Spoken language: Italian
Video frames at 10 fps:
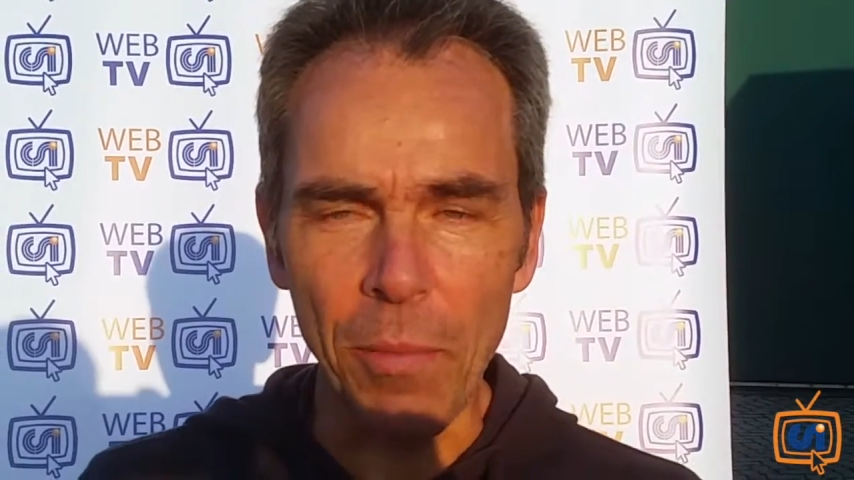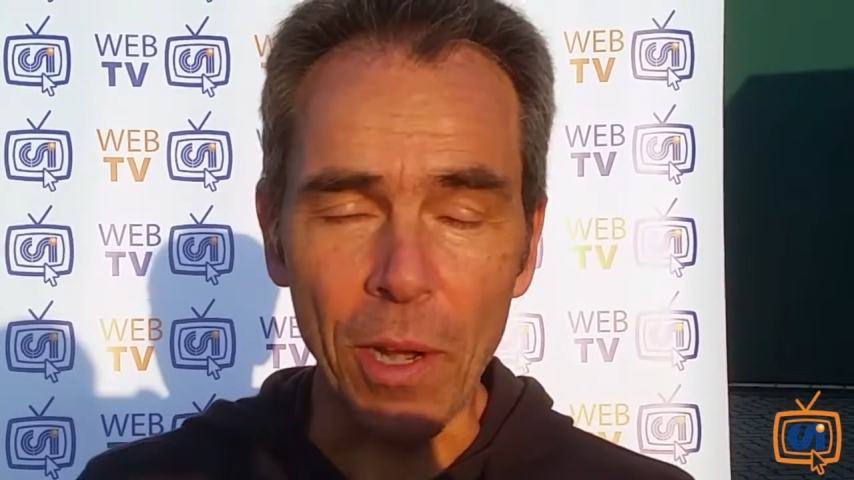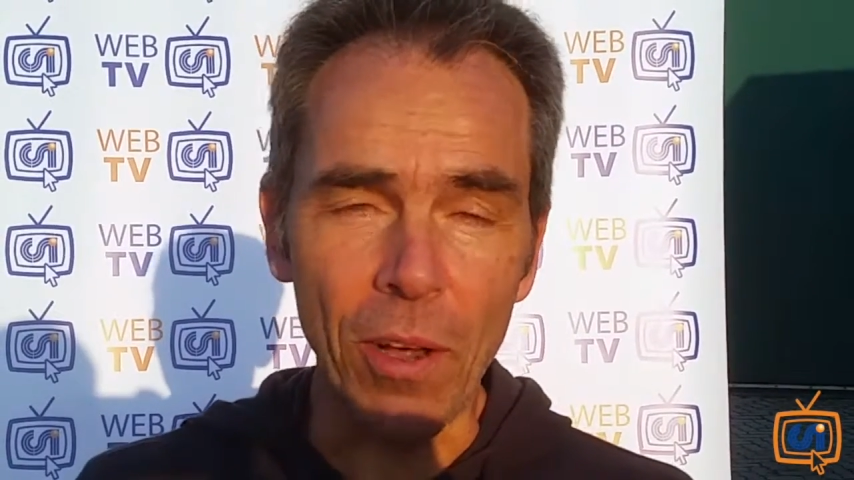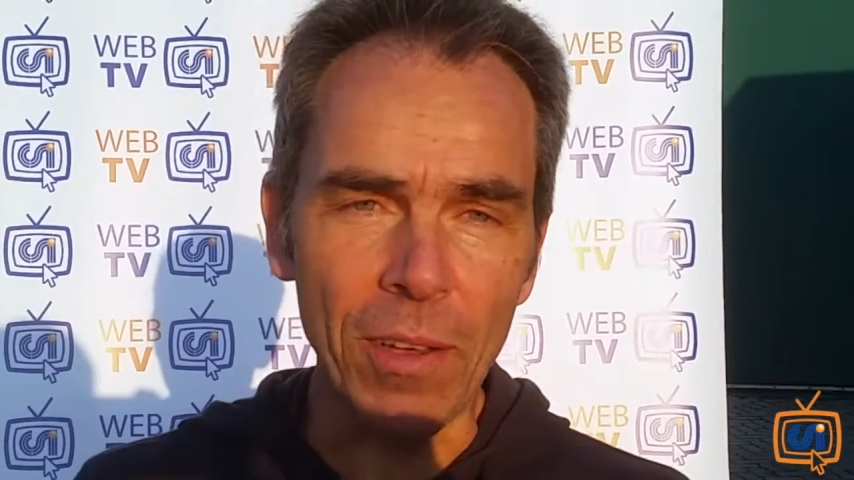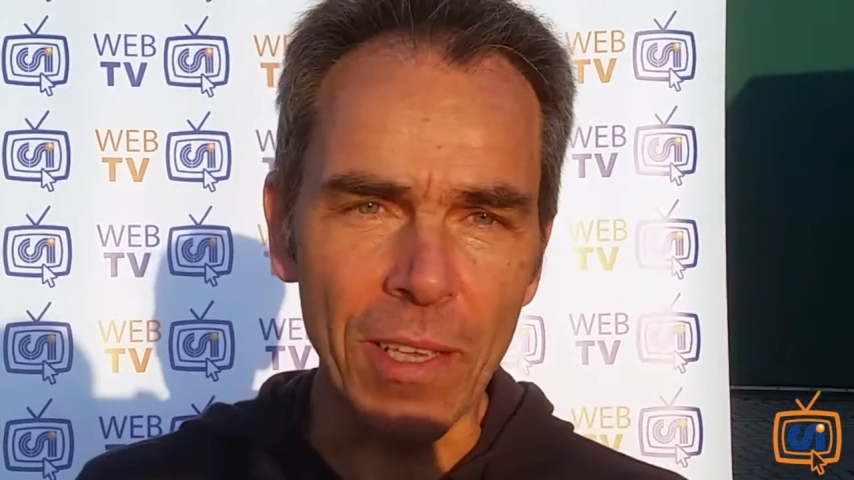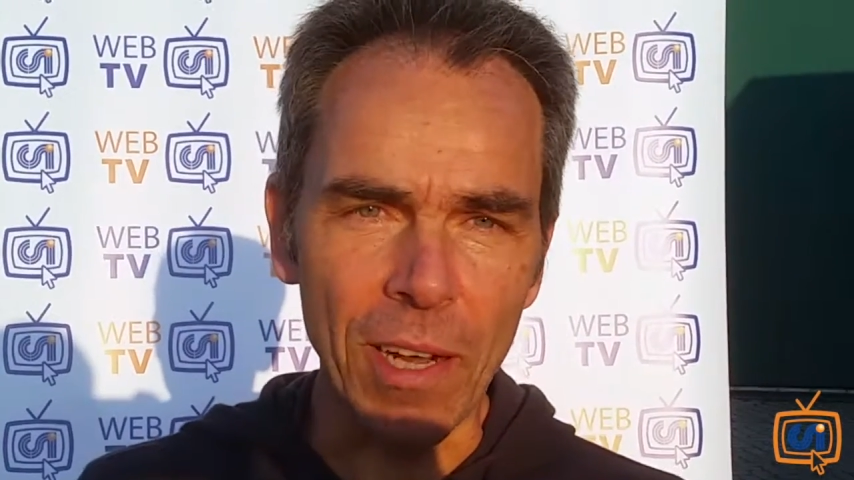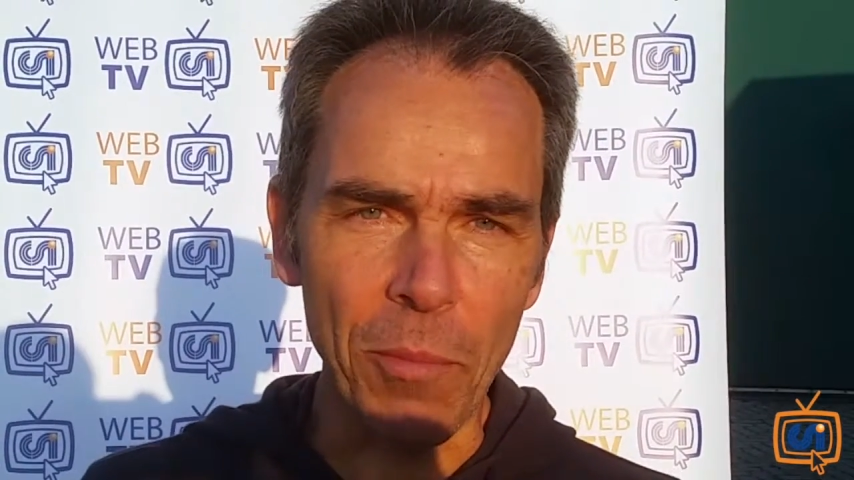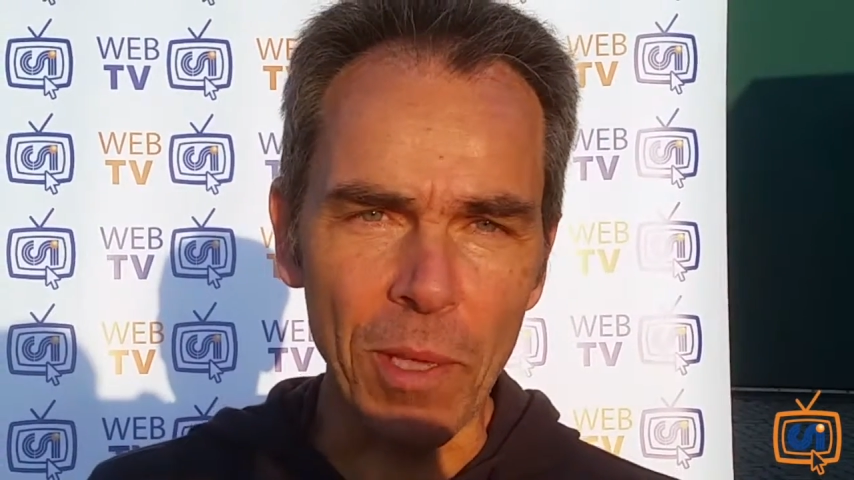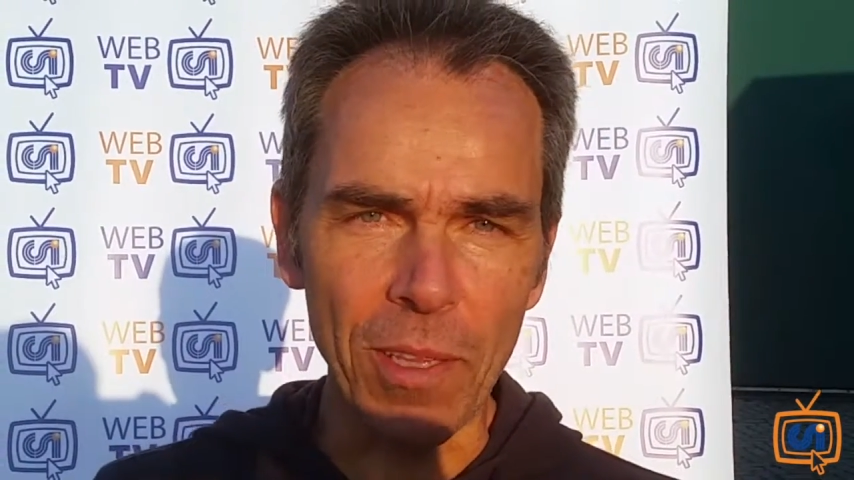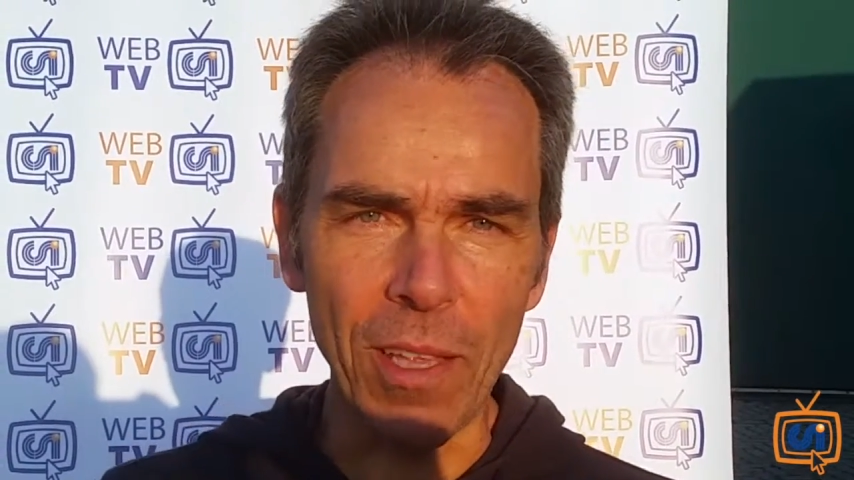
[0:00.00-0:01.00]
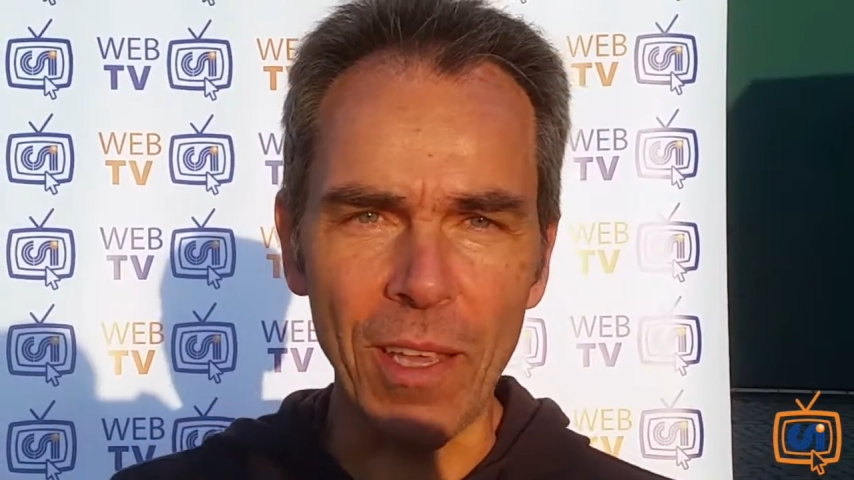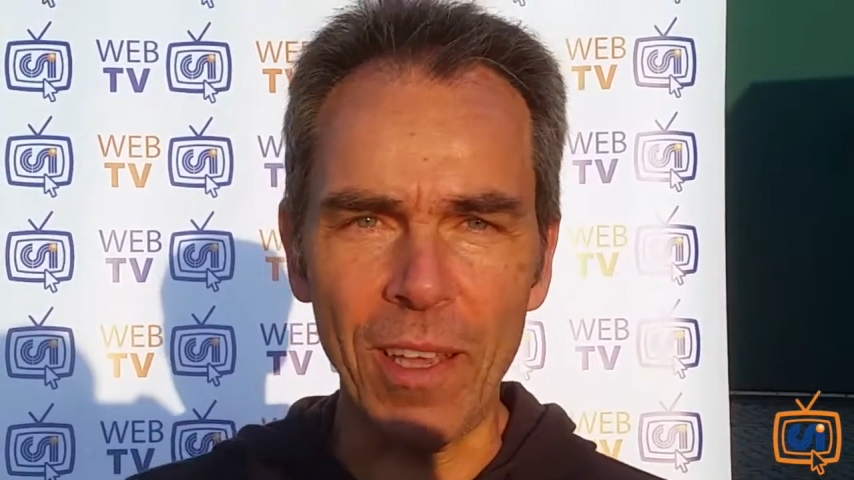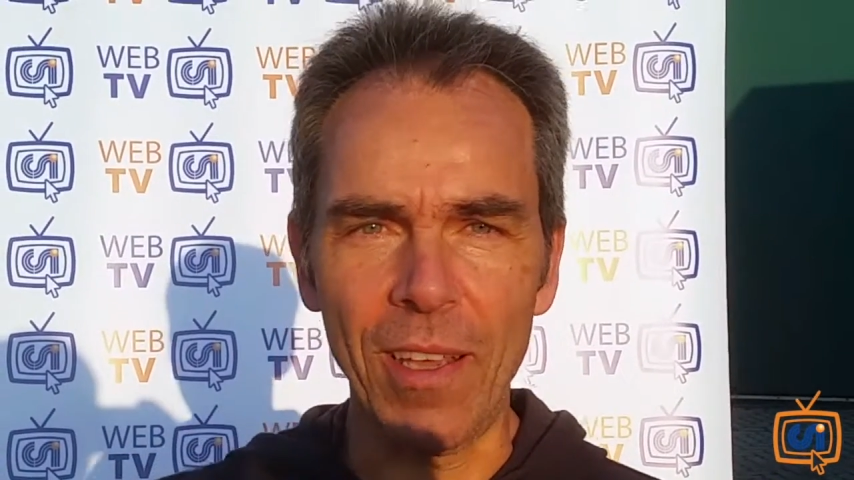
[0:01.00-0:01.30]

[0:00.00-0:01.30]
però chiaramente